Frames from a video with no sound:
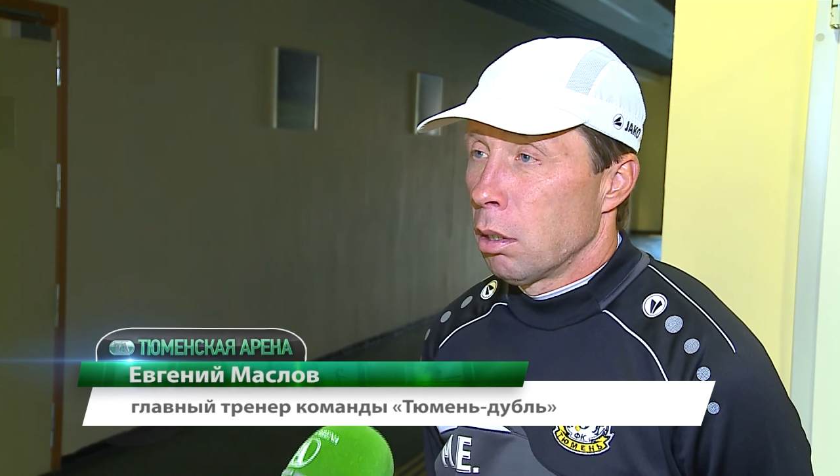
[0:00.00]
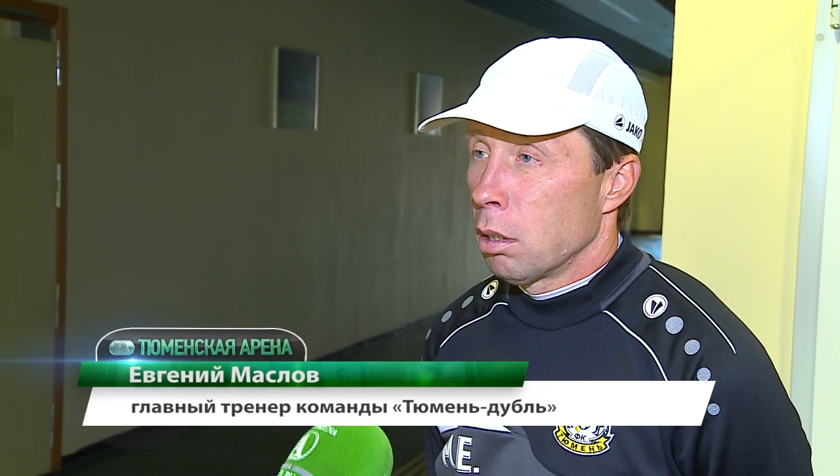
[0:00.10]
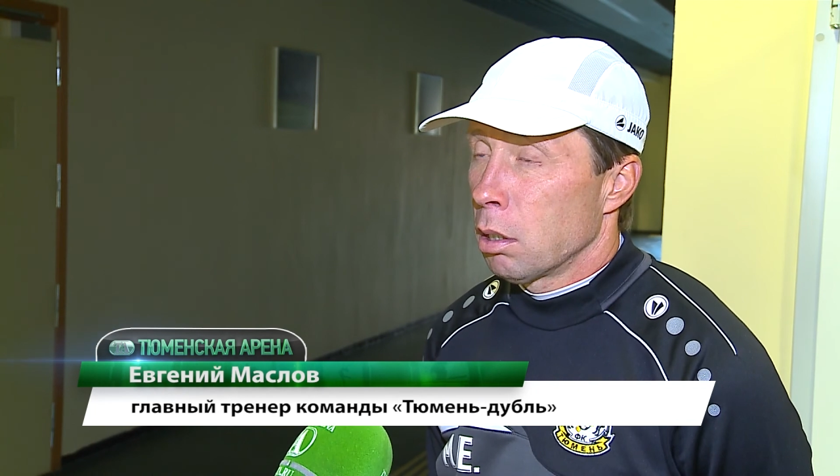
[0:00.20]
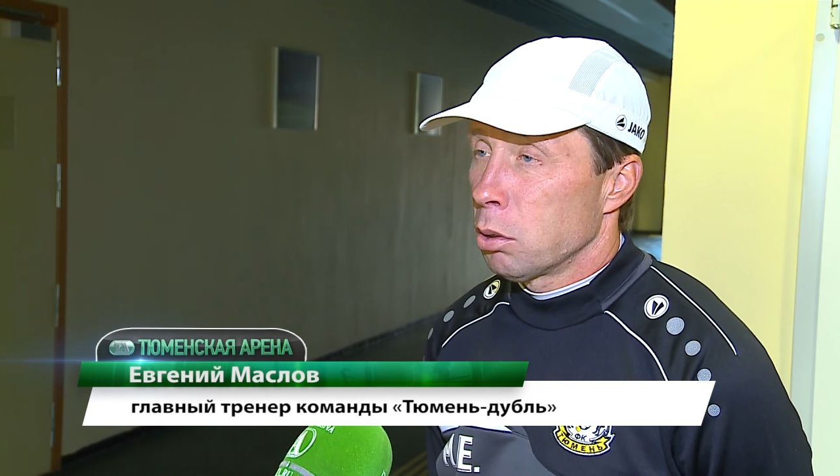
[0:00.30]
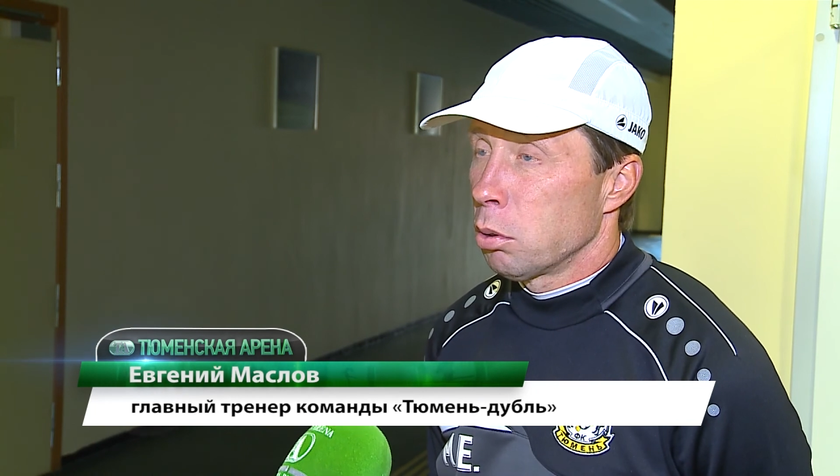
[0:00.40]

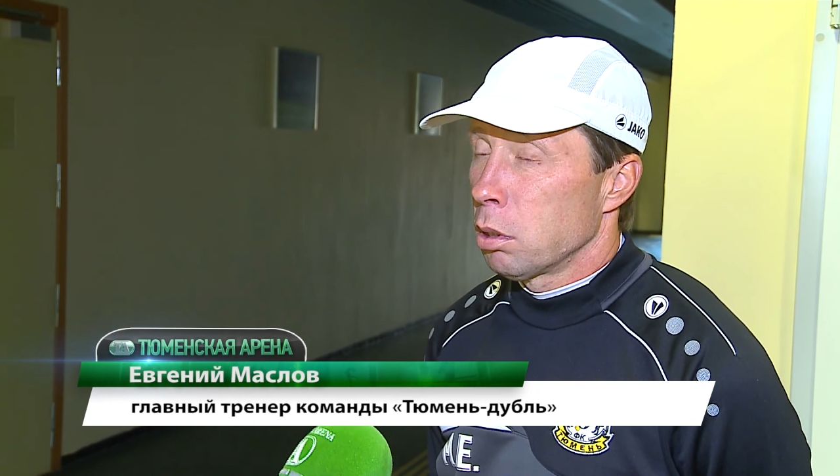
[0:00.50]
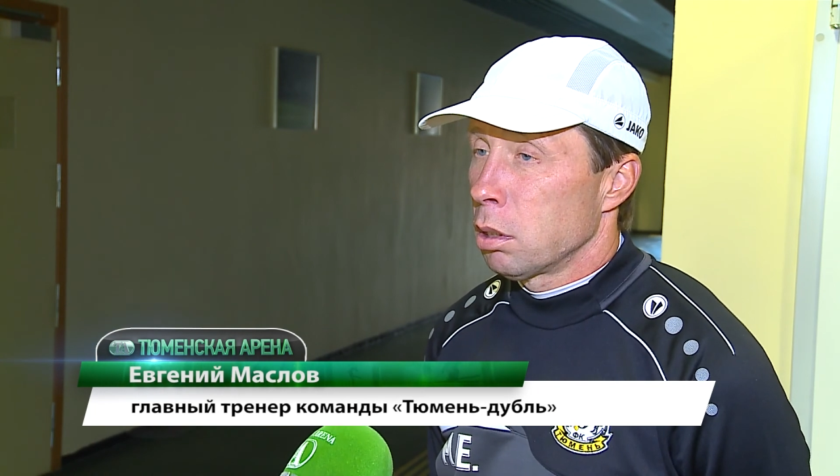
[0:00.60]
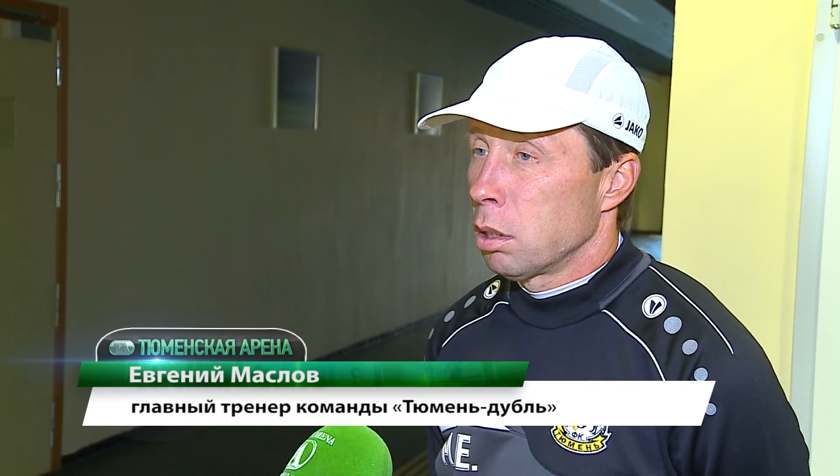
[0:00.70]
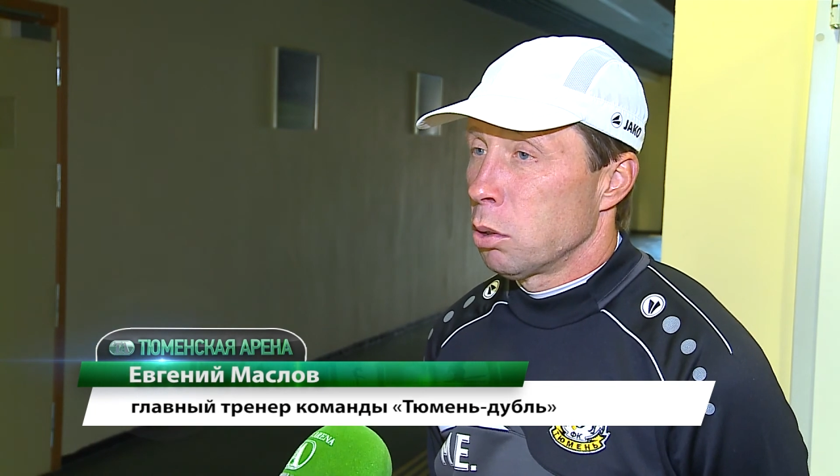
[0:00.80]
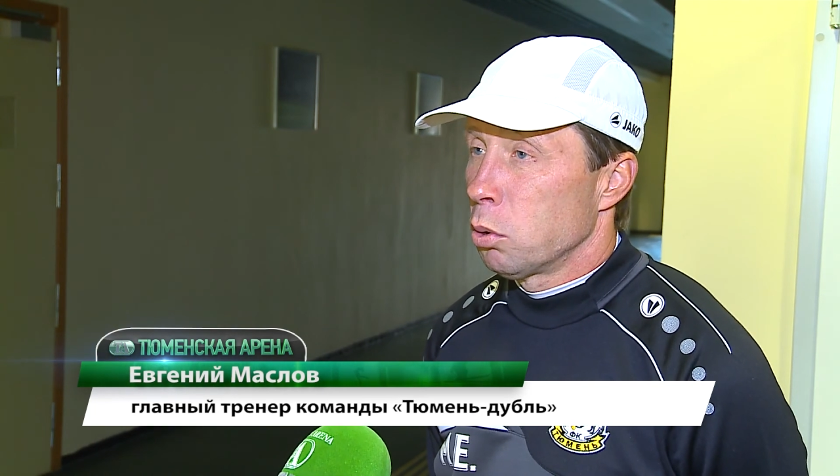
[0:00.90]
А что
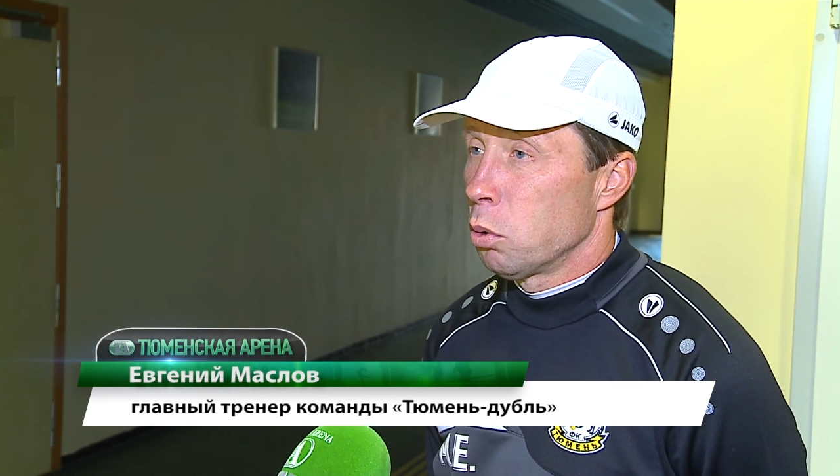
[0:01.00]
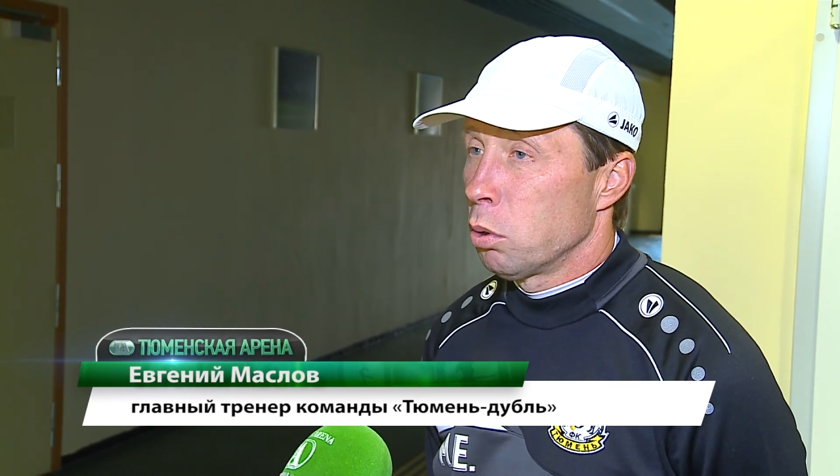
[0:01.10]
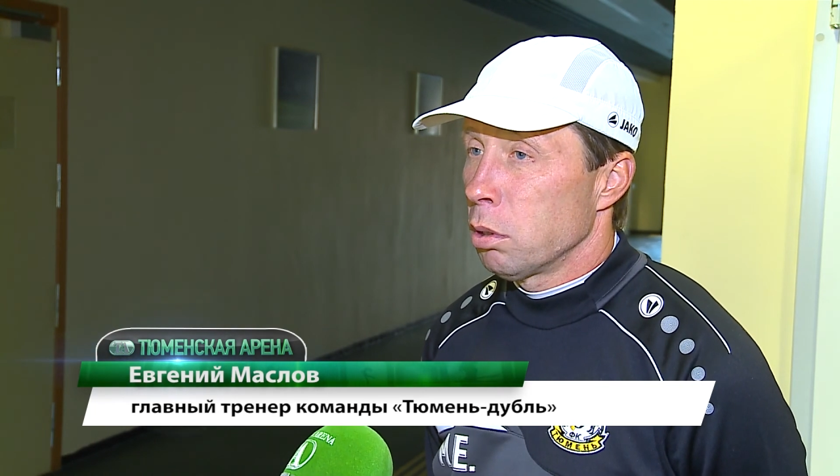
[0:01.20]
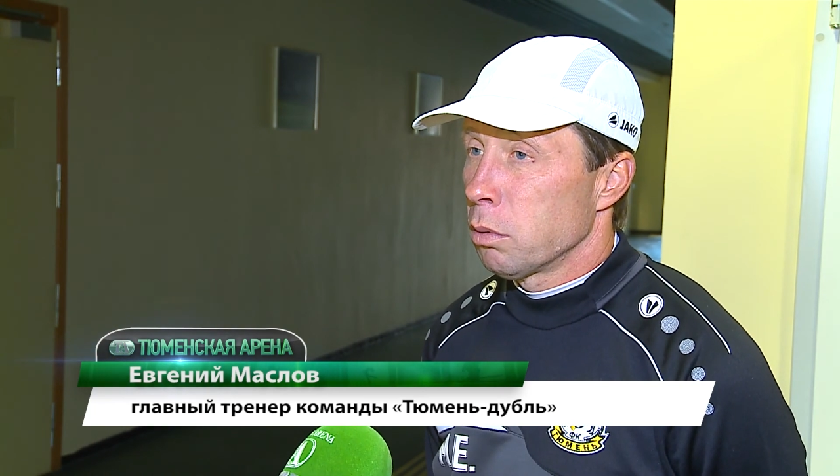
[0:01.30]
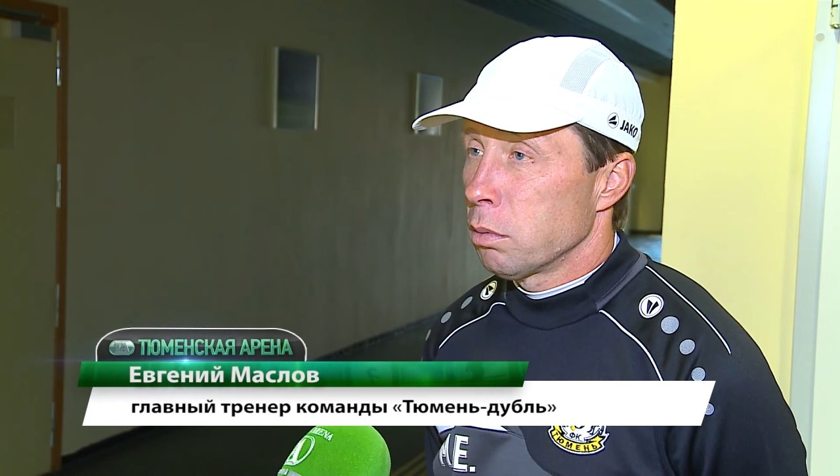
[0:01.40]
касается
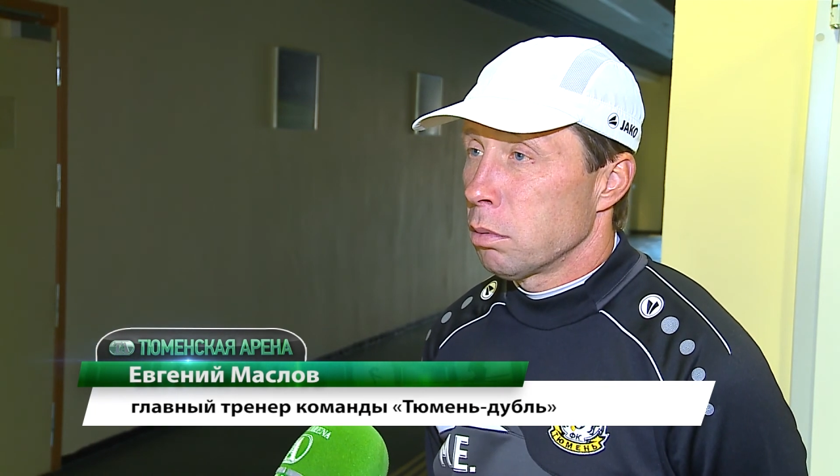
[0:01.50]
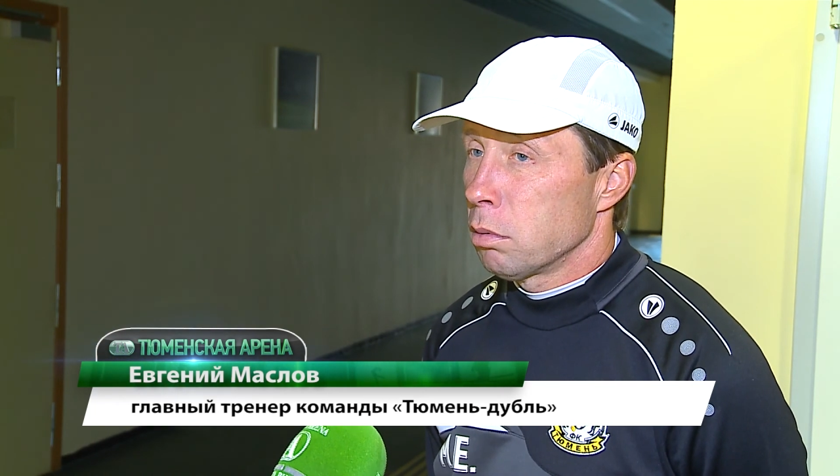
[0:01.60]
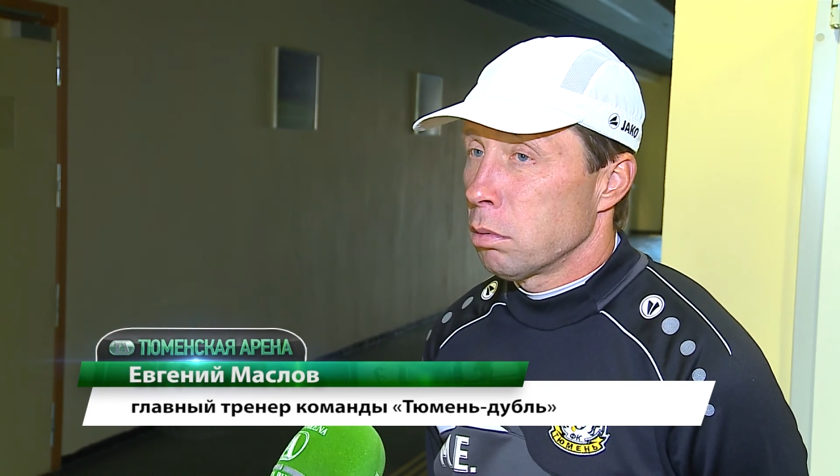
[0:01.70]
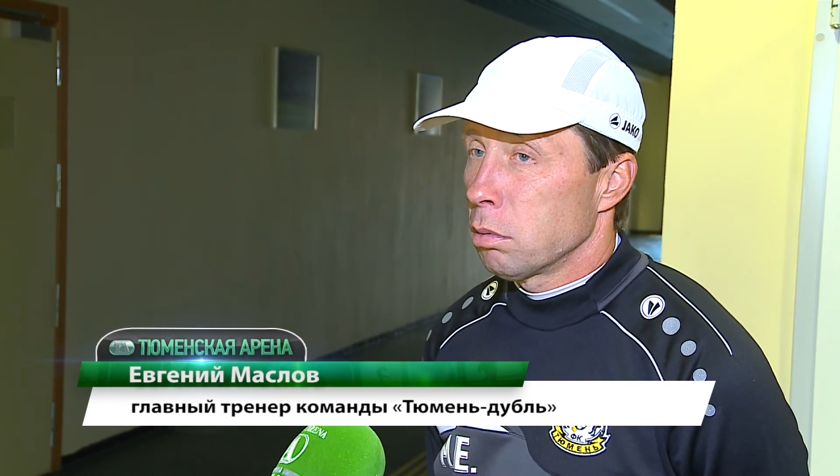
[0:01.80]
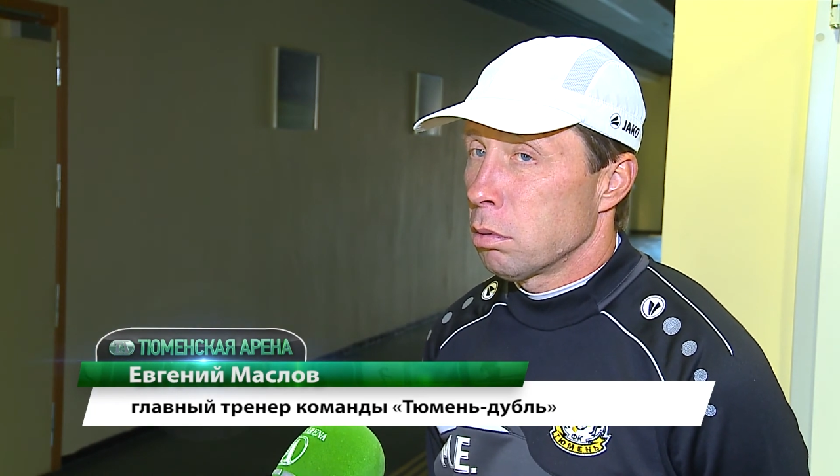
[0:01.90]
уроков, э,